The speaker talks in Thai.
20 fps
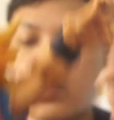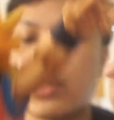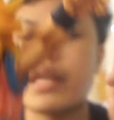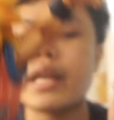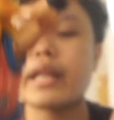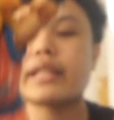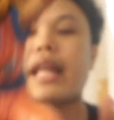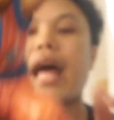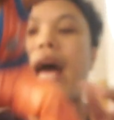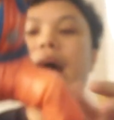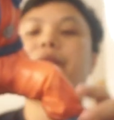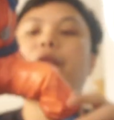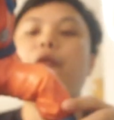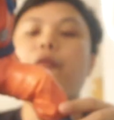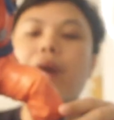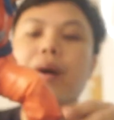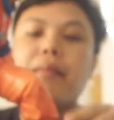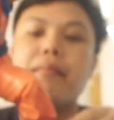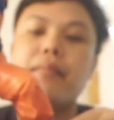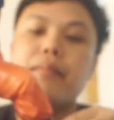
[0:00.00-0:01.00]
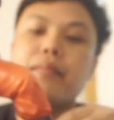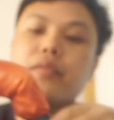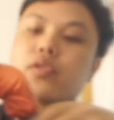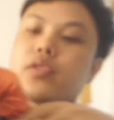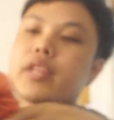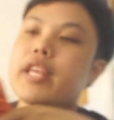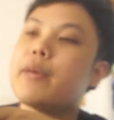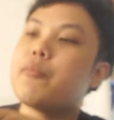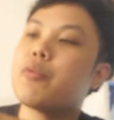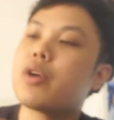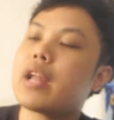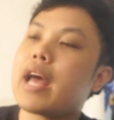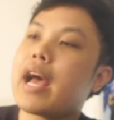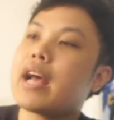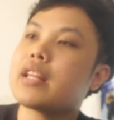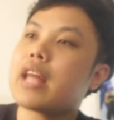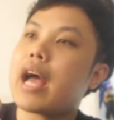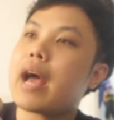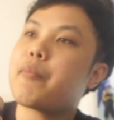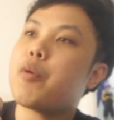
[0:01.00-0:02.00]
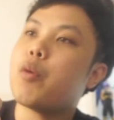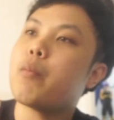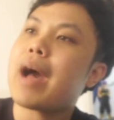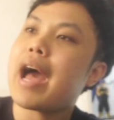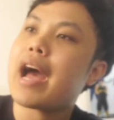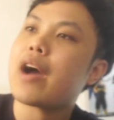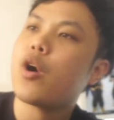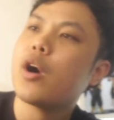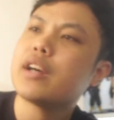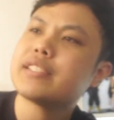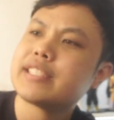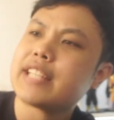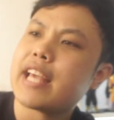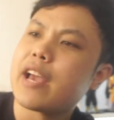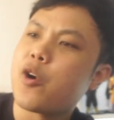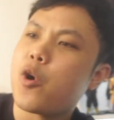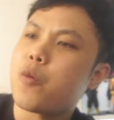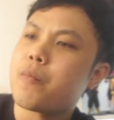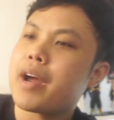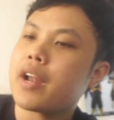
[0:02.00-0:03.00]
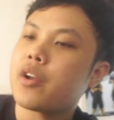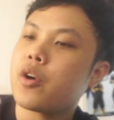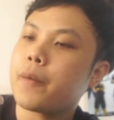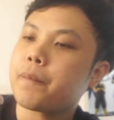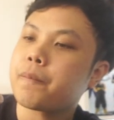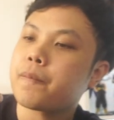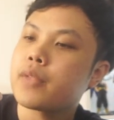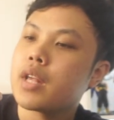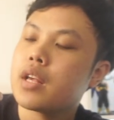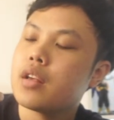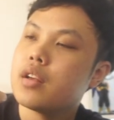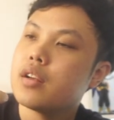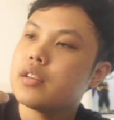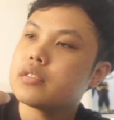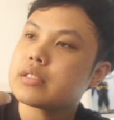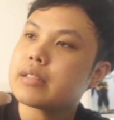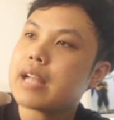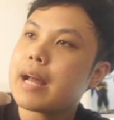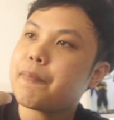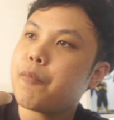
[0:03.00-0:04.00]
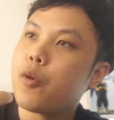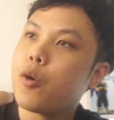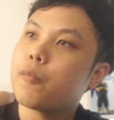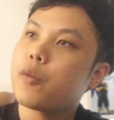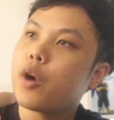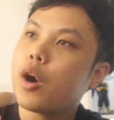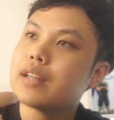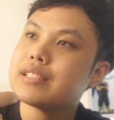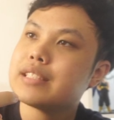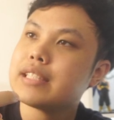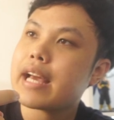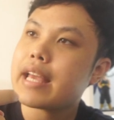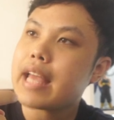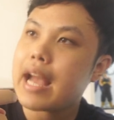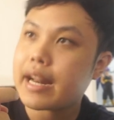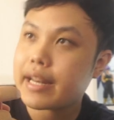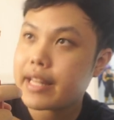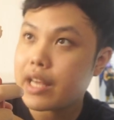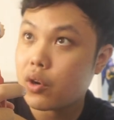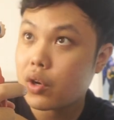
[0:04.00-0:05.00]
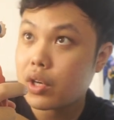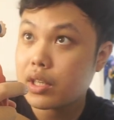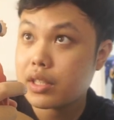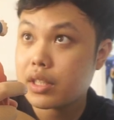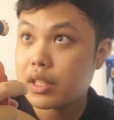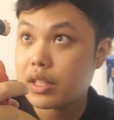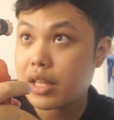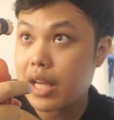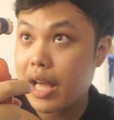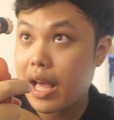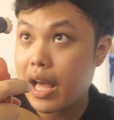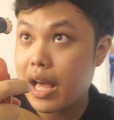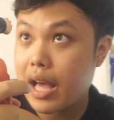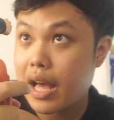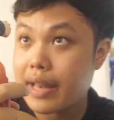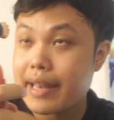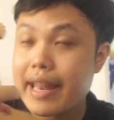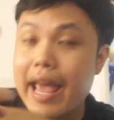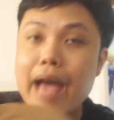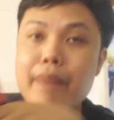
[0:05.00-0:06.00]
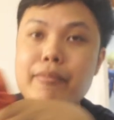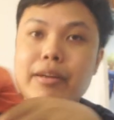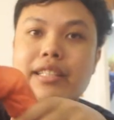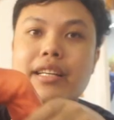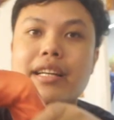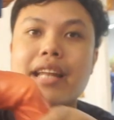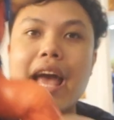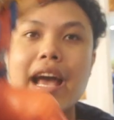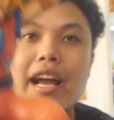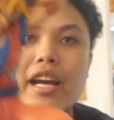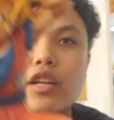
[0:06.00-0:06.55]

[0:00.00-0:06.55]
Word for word: นอย่างต่างผมว่าดีหมดนะแต่ผมหาข้อเสียของมันก่อนสำหรับผมข้อเสียอย่างเดียวก็คือหน้ามันจะหน้ากา